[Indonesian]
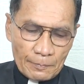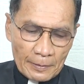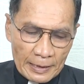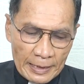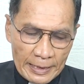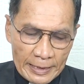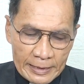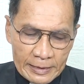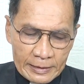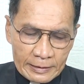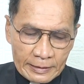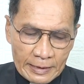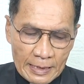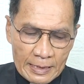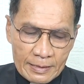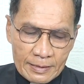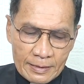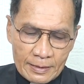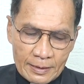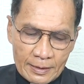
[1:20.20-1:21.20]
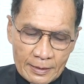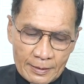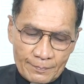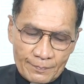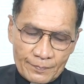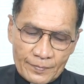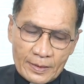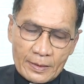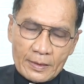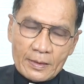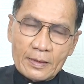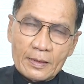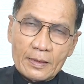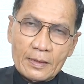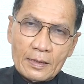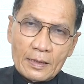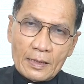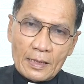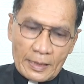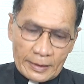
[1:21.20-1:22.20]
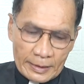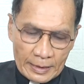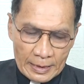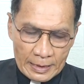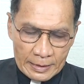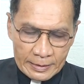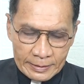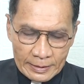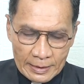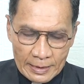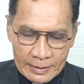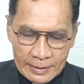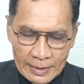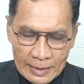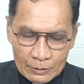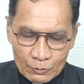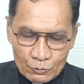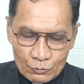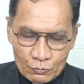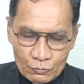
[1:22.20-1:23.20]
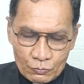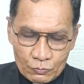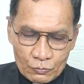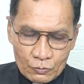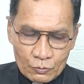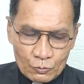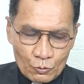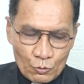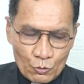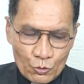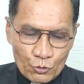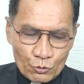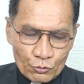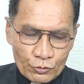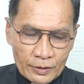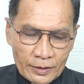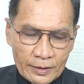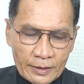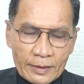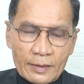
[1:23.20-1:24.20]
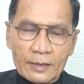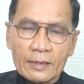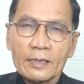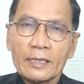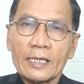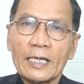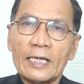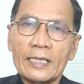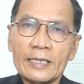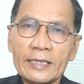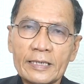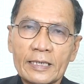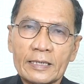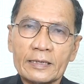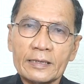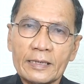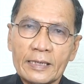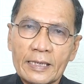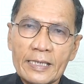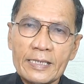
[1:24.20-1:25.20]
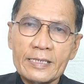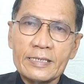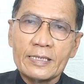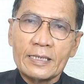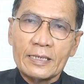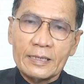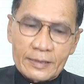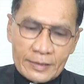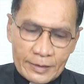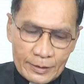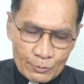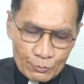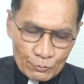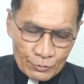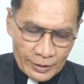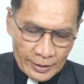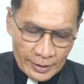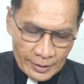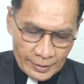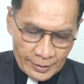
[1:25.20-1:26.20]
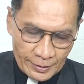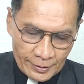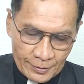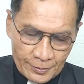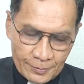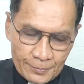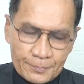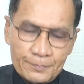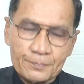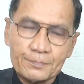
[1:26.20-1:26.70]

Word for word: pelayanan kasih adalah salah satu wujud kehadiran gereja di dunia ini.